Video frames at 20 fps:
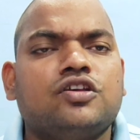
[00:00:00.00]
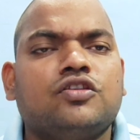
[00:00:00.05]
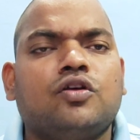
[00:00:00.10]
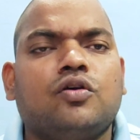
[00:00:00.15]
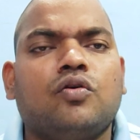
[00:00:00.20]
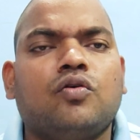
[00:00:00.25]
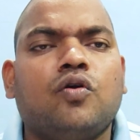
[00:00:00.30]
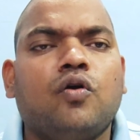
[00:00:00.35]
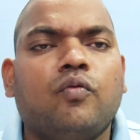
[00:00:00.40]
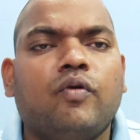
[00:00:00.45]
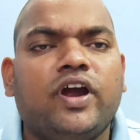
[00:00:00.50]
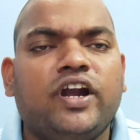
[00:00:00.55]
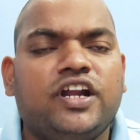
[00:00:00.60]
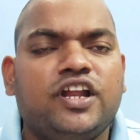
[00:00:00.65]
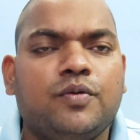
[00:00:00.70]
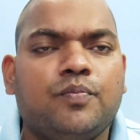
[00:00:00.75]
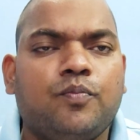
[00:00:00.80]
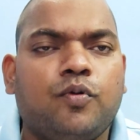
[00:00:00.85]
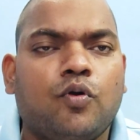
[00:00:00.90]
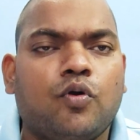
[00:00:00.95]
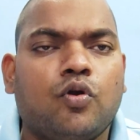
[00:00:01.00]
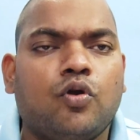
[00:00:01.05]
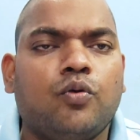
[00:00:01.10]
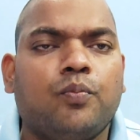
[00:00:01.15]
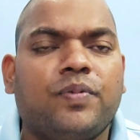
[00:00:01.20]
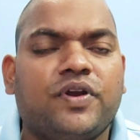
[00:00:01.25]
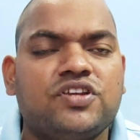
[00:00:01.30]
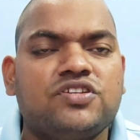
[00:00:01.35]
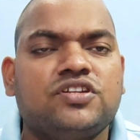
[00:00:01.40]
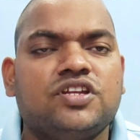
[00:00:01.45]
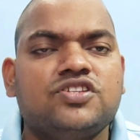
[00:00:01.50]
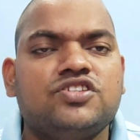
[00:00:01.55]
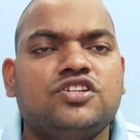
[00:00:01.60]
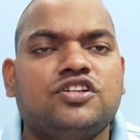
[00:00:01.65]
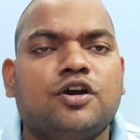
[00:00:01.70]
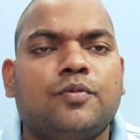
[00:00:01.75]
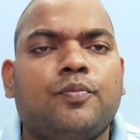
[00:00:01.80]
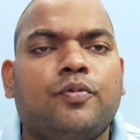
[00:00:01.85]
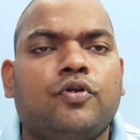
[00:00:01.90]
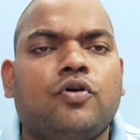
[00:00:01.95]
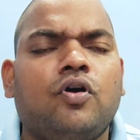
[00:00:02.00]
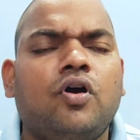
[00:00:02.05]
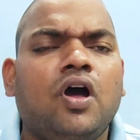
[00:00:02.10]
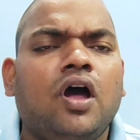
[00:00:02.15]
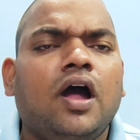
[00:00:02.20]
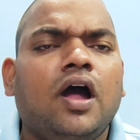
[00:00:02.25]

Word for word: సదరు కువైటీ పౌరుడు ప్రశ్నించినప్పుడు